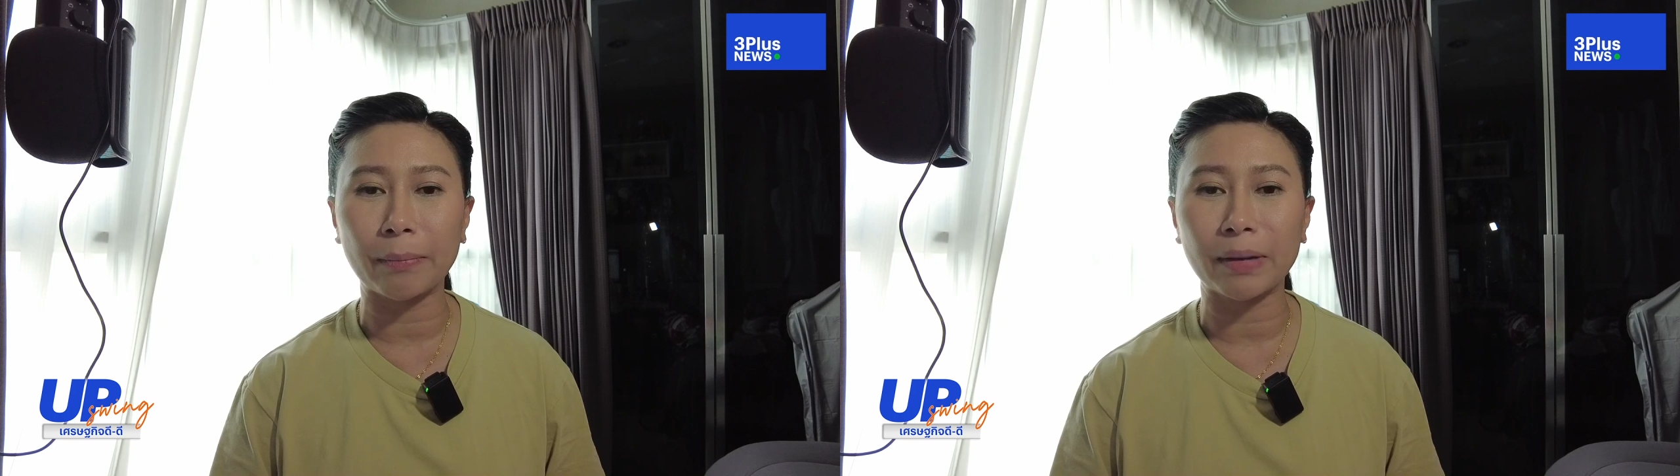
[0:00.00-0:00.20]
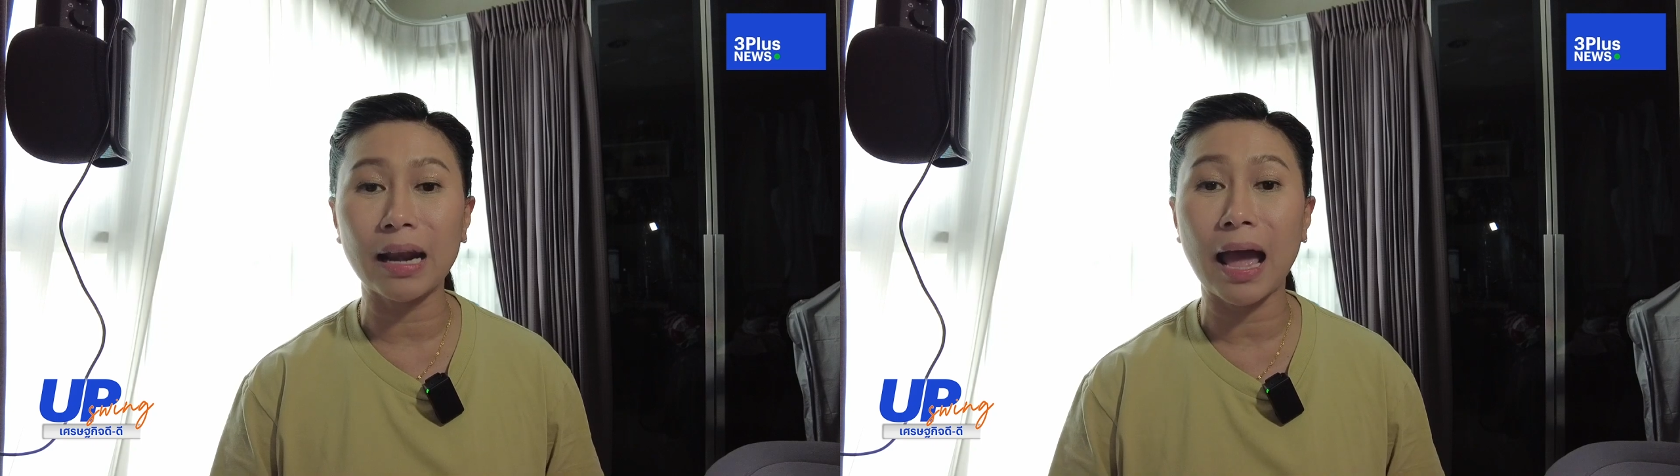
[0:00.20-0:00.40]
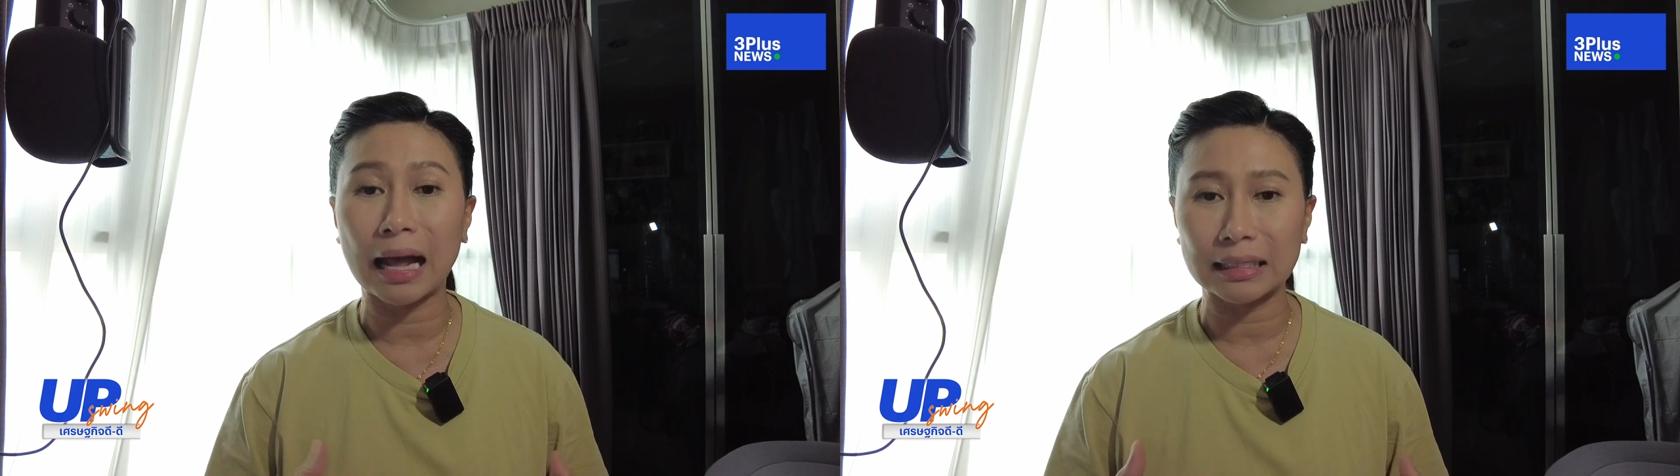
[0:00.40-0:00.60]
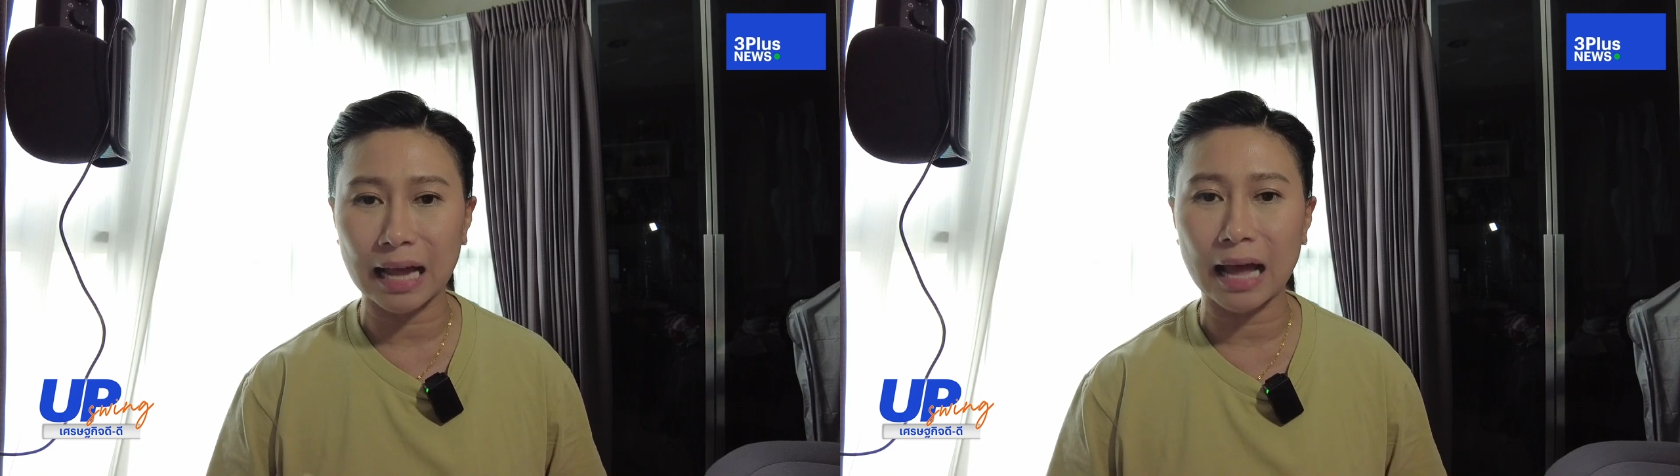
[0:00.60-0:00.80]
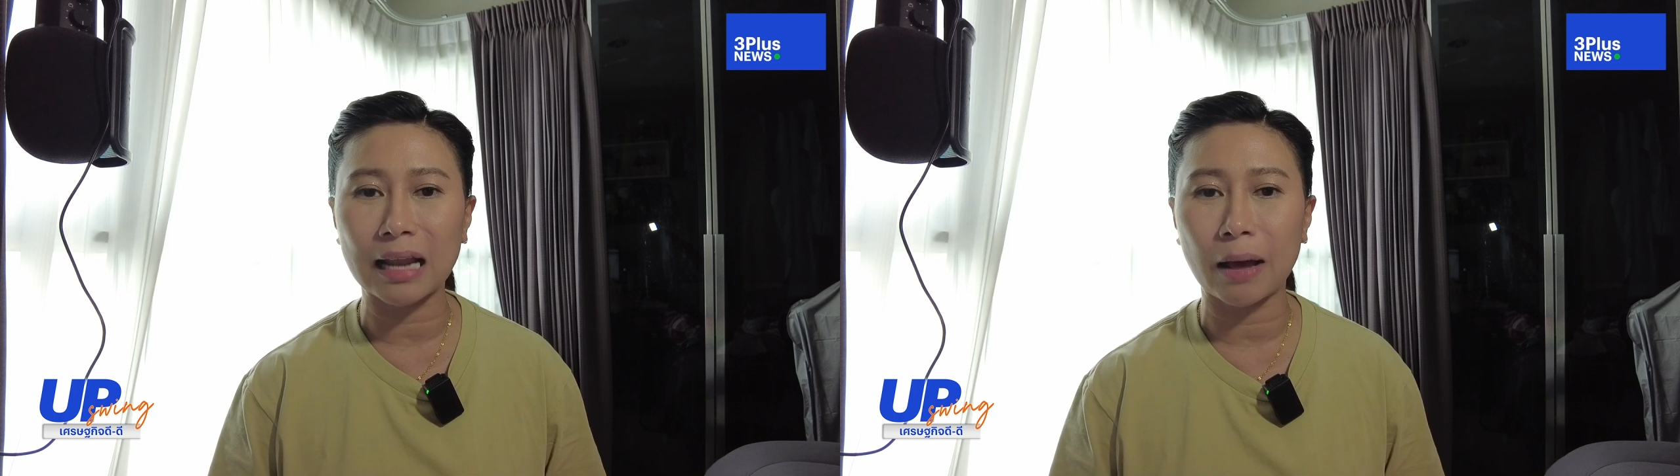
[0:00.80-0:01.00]
ต่ำนั้นอาจ
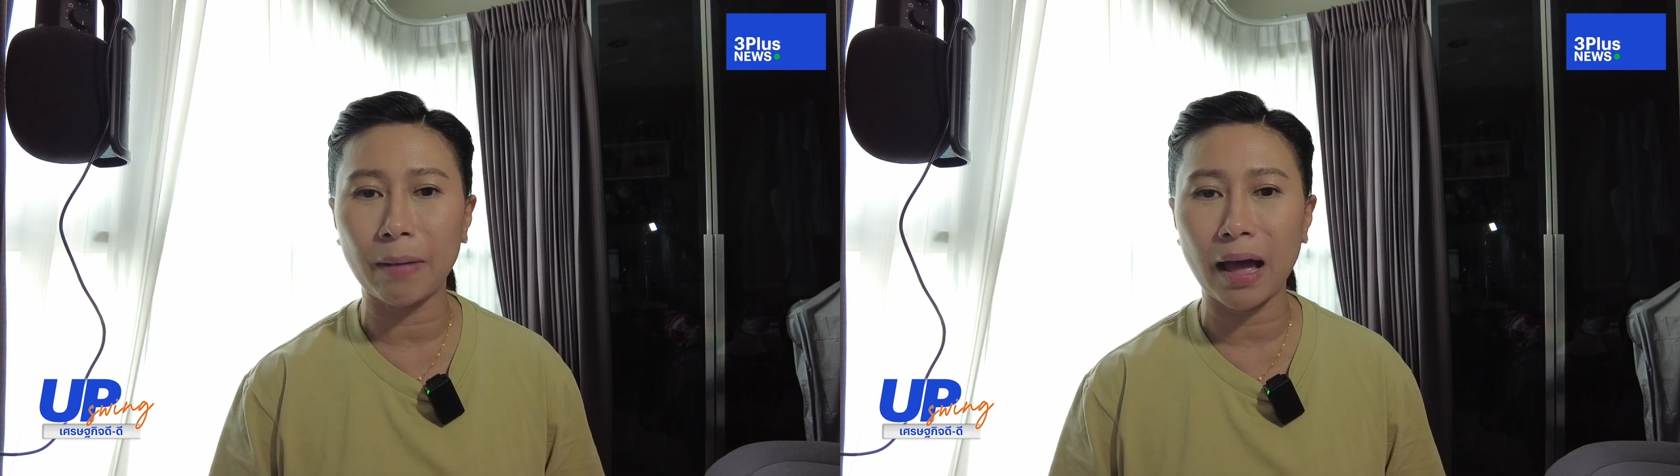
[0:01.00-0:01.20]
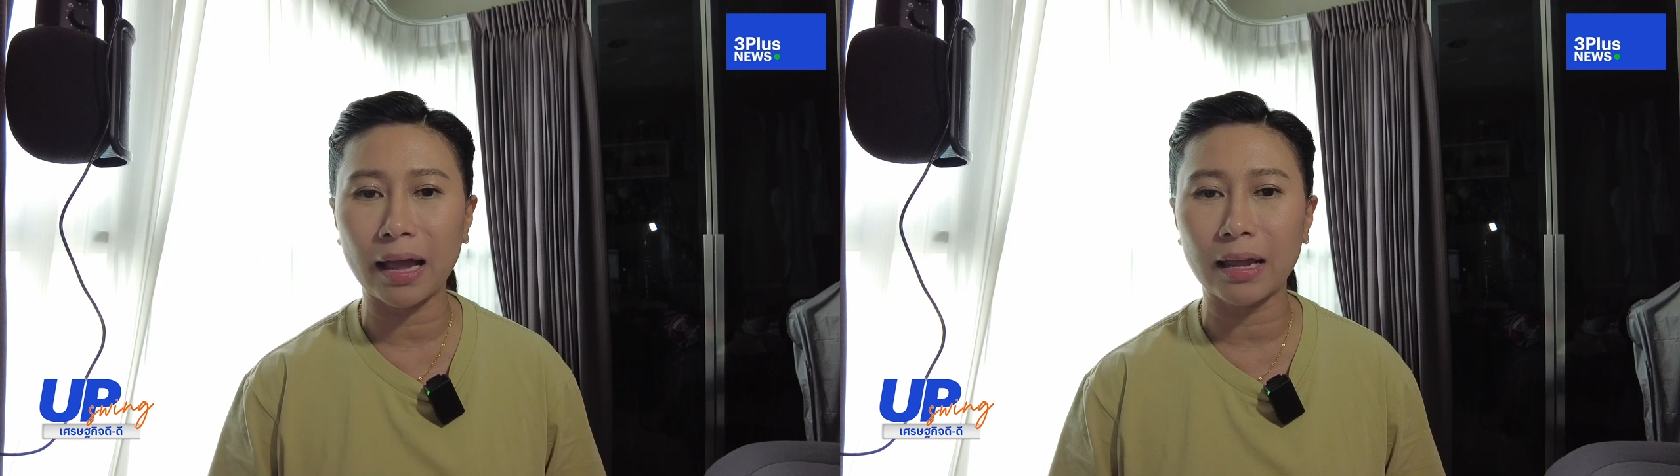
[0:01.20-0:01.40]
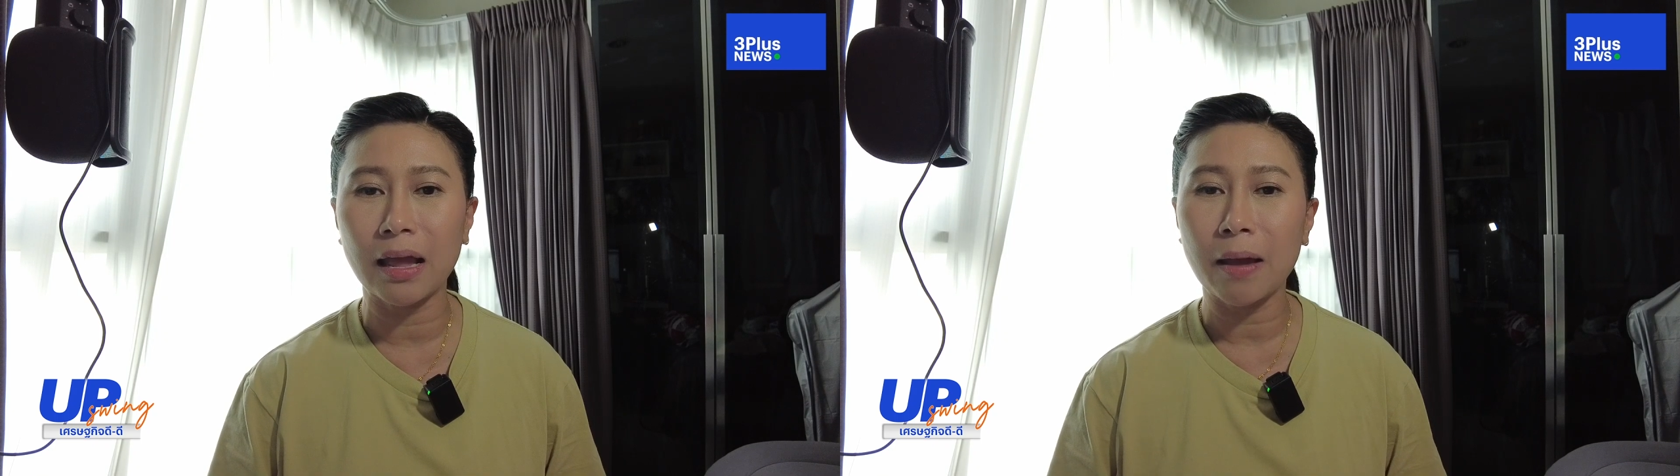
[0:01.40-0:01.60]
จะทำให้